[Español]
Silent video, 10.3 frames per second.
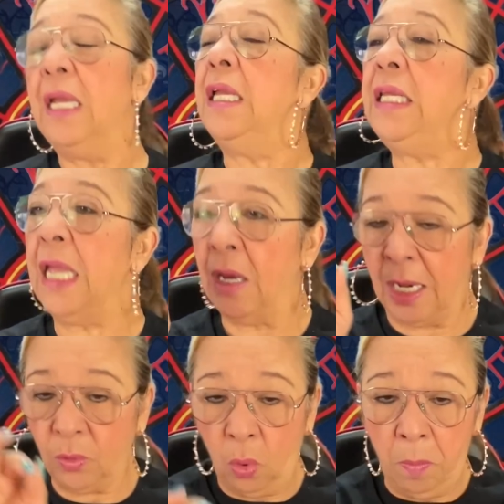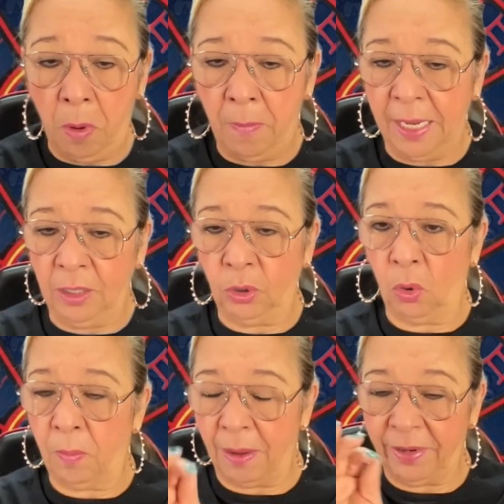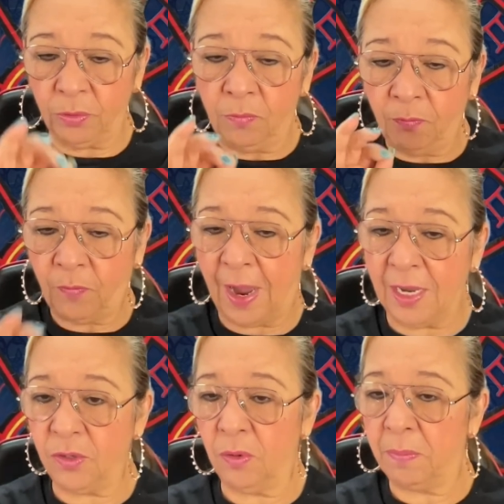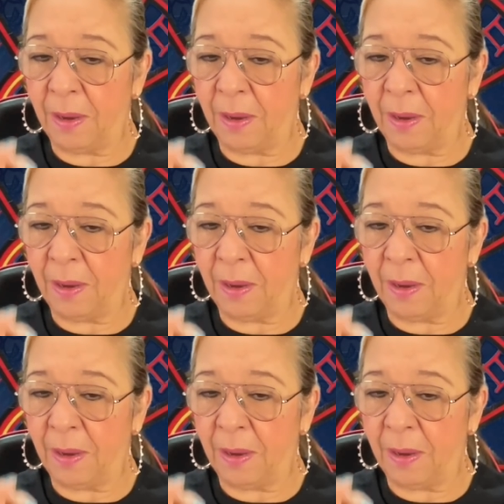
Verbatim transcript: y en algún momento va a haber un fallo,